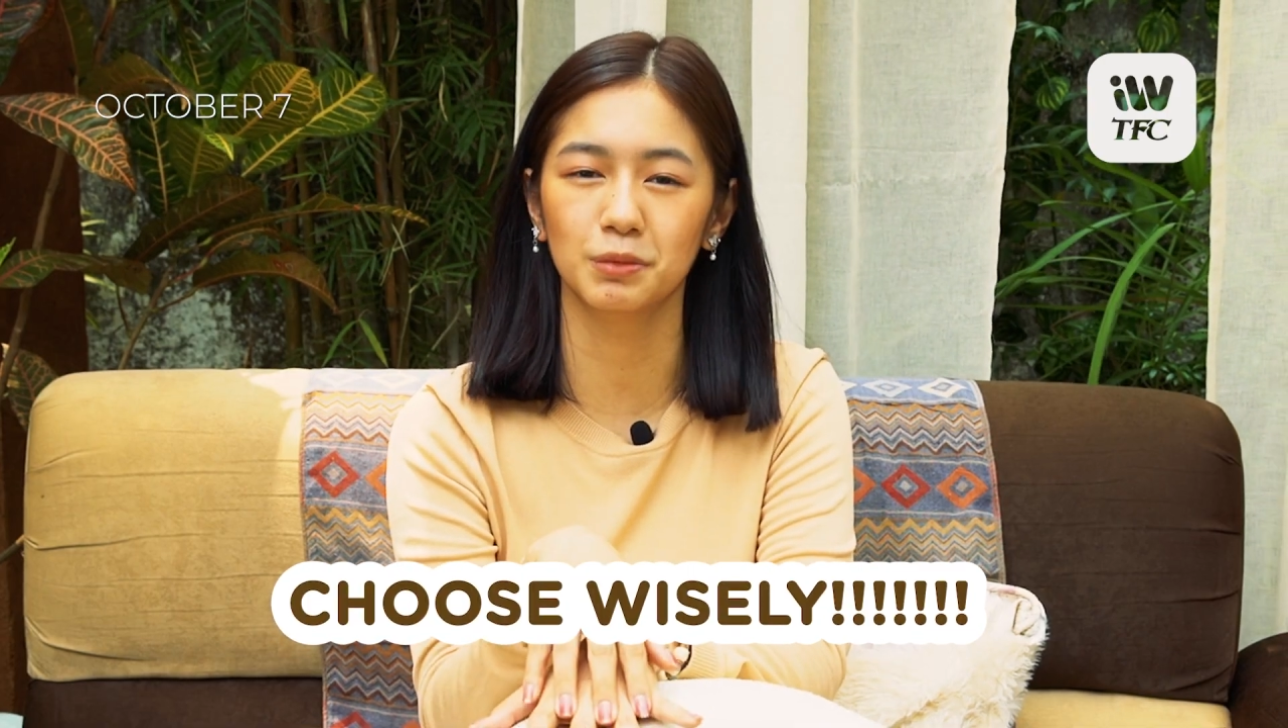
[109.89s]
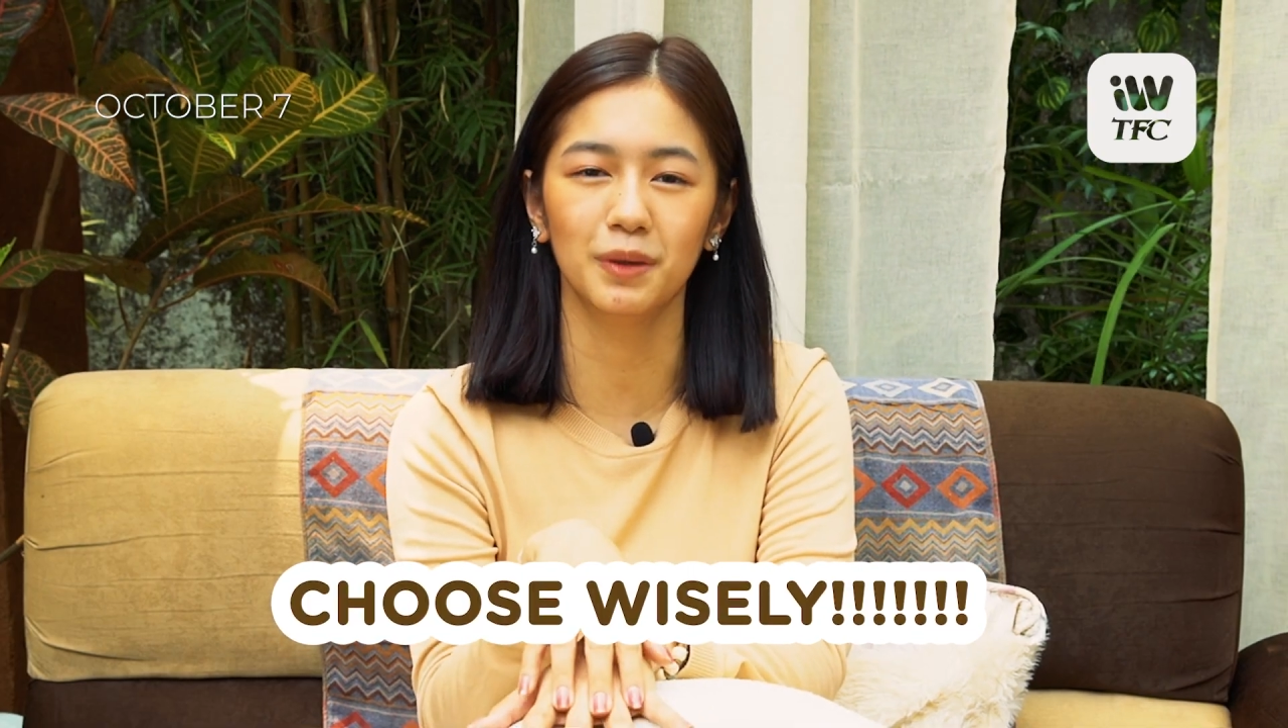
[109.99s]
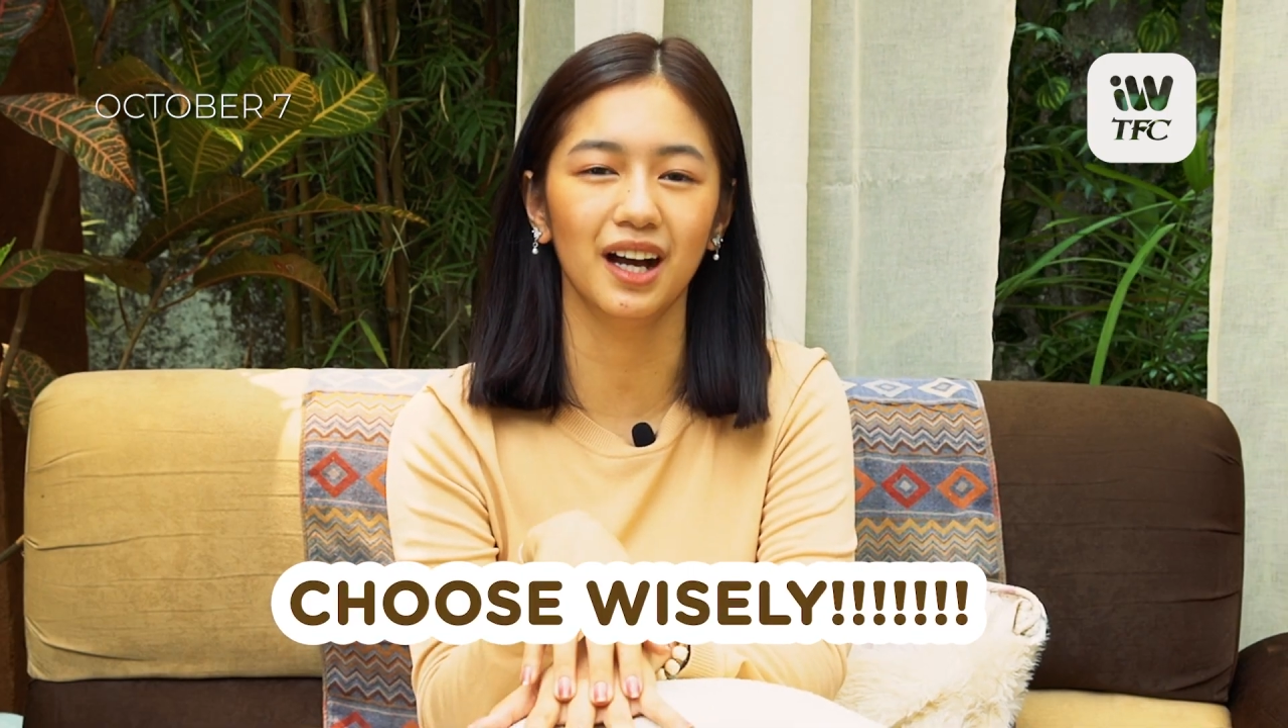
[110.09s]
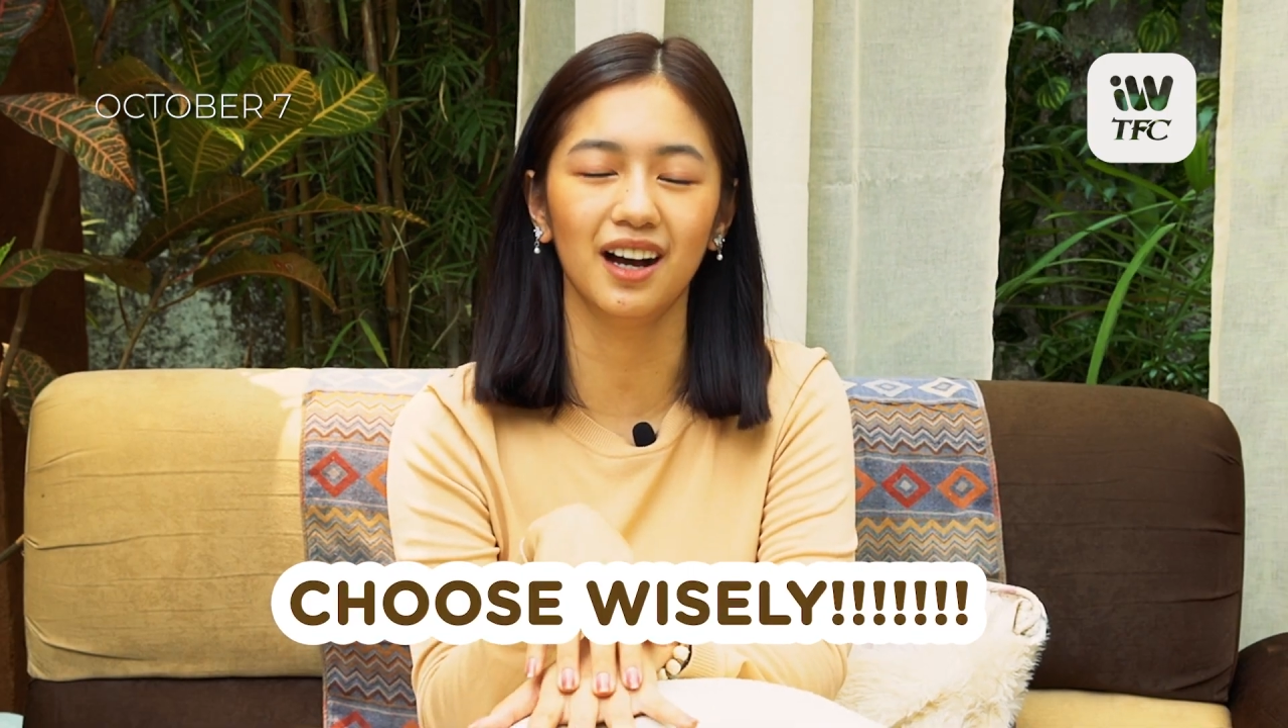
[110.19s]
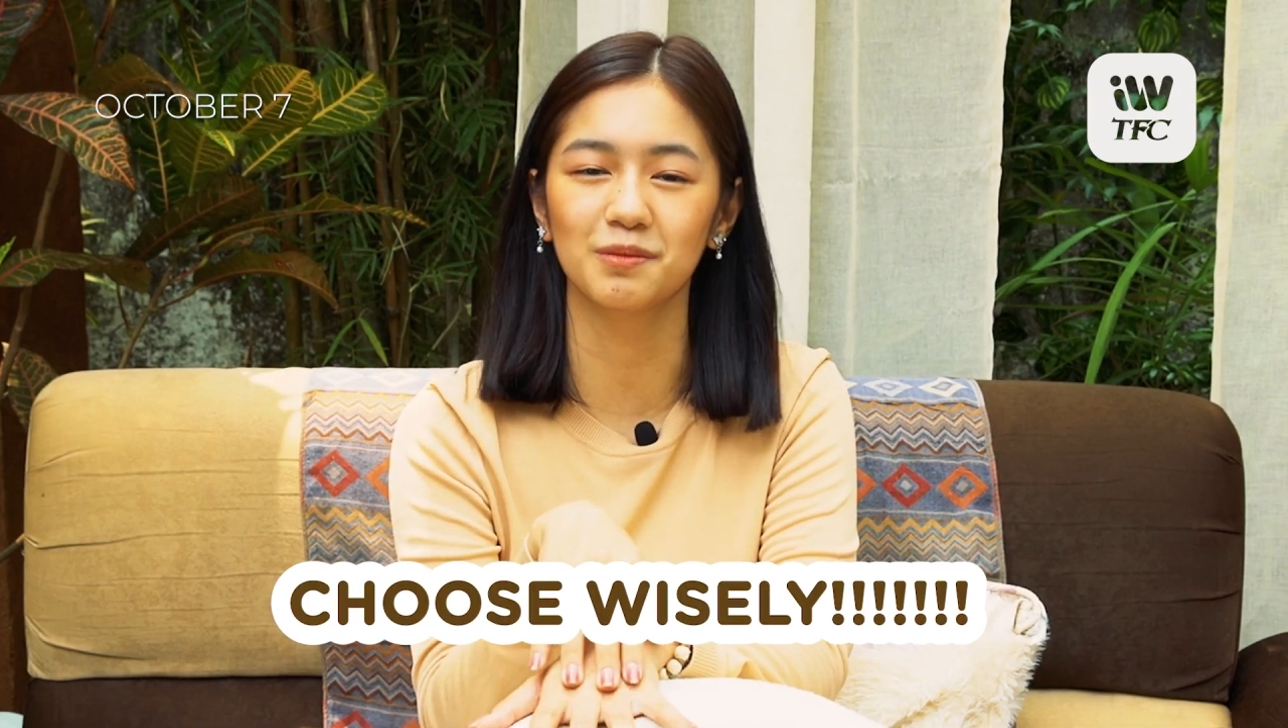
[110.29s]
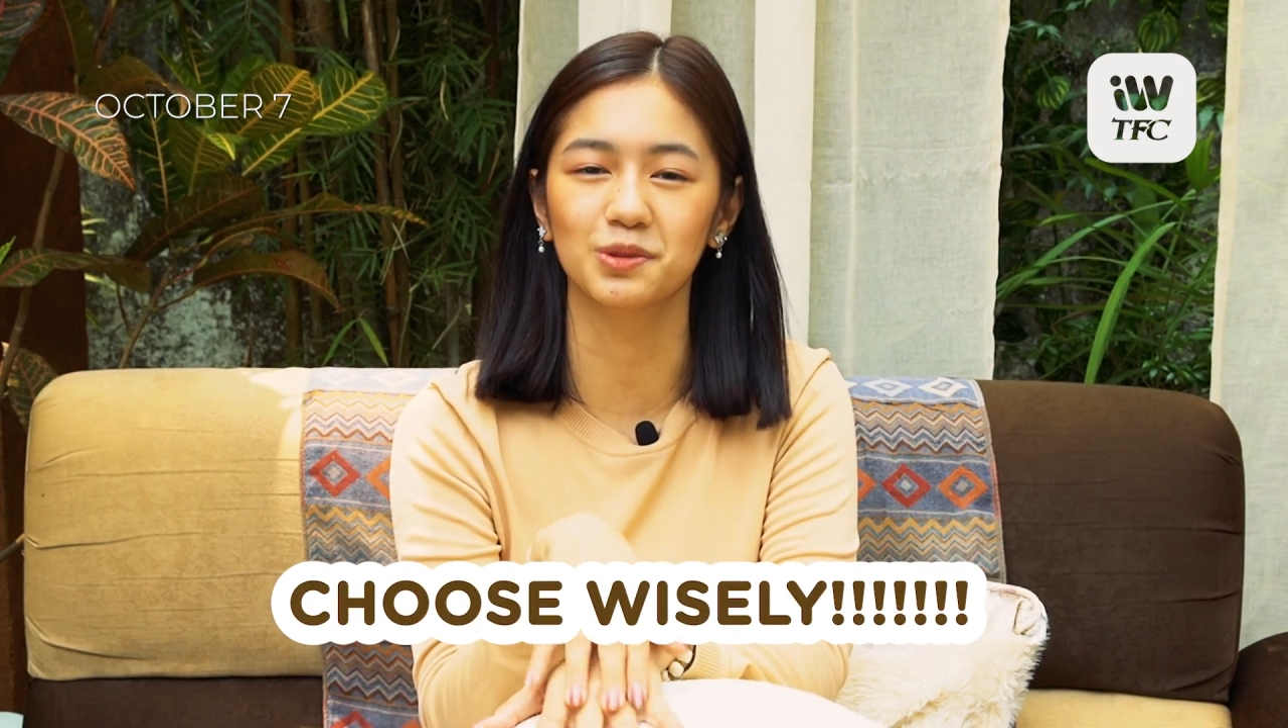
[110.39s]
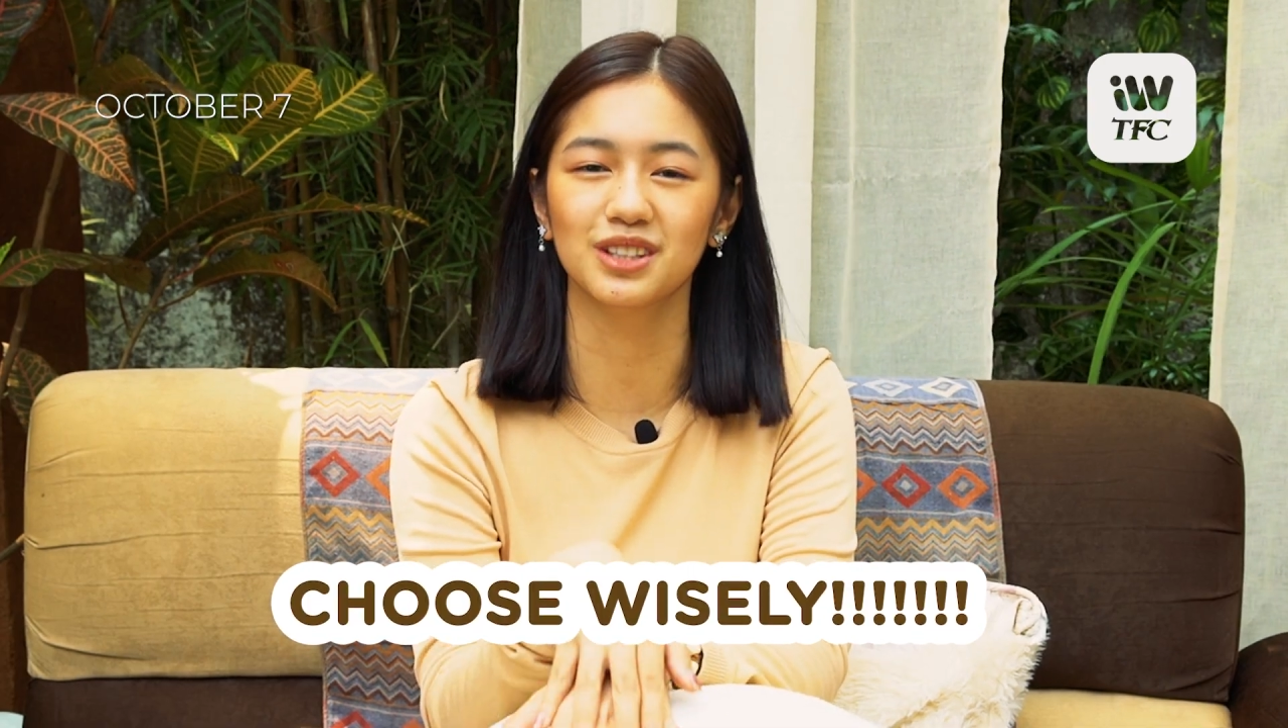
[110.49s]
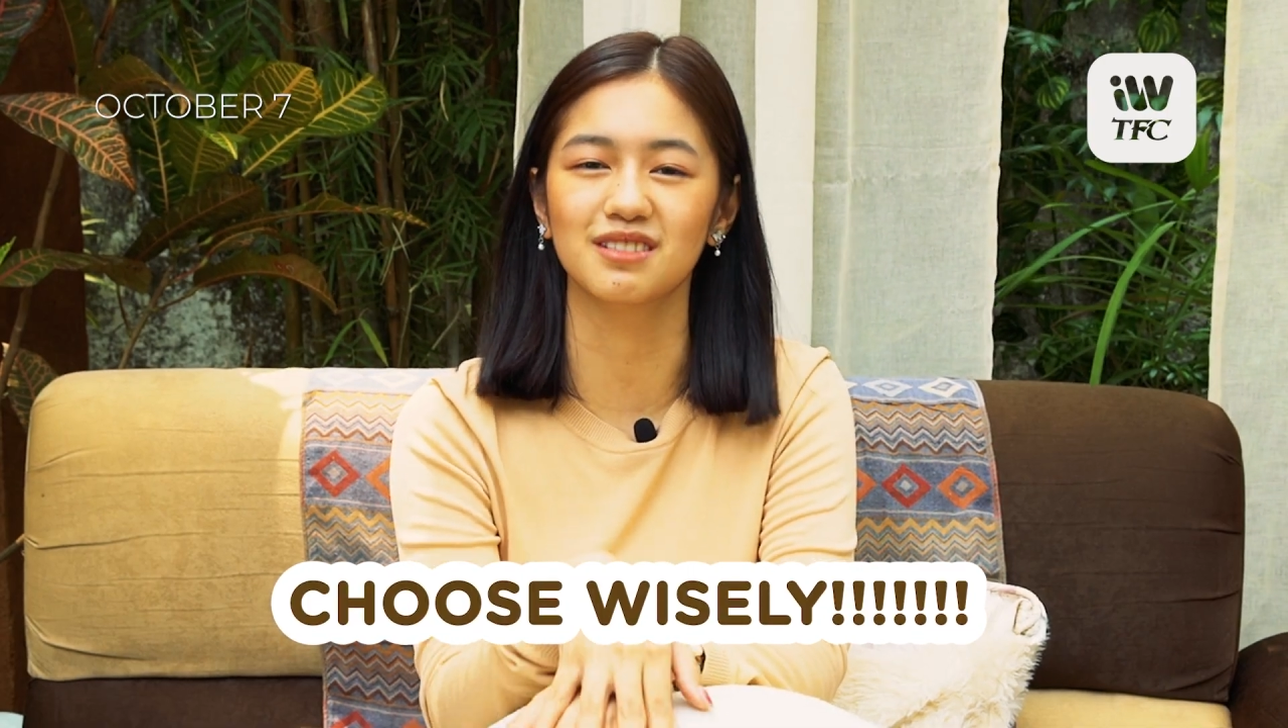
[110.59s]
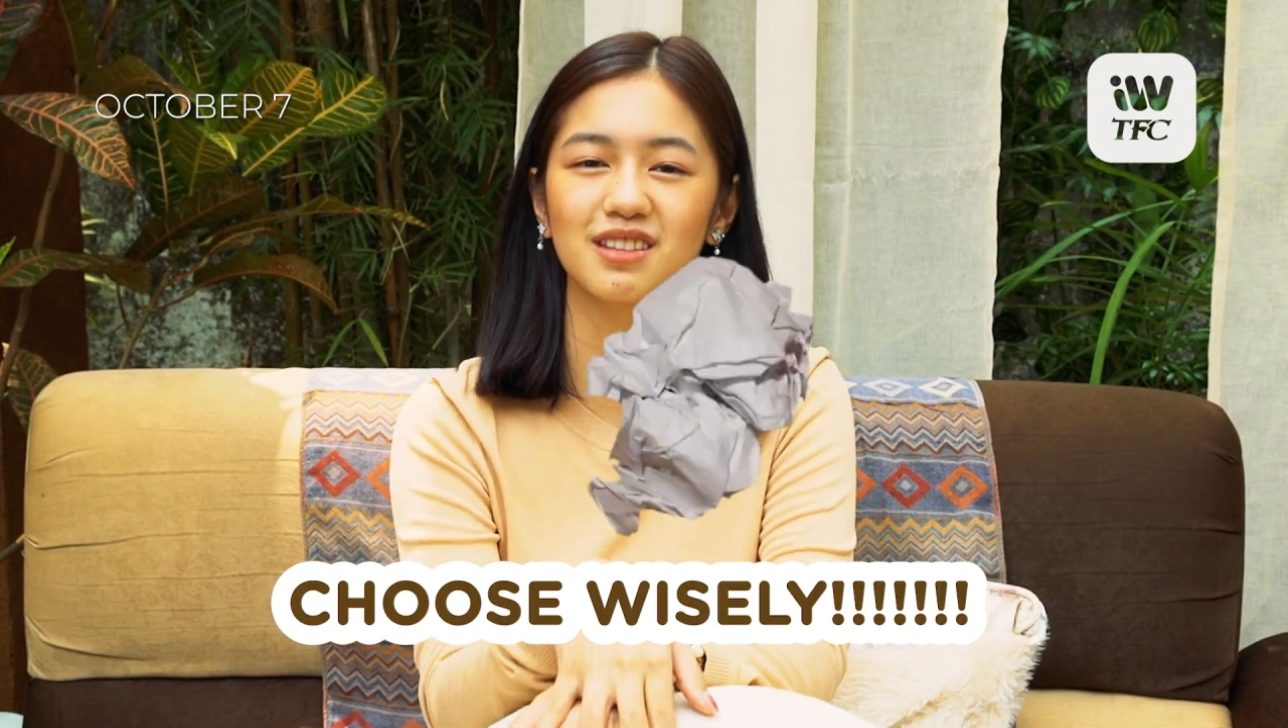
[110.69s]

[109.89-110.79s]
mo makakabuti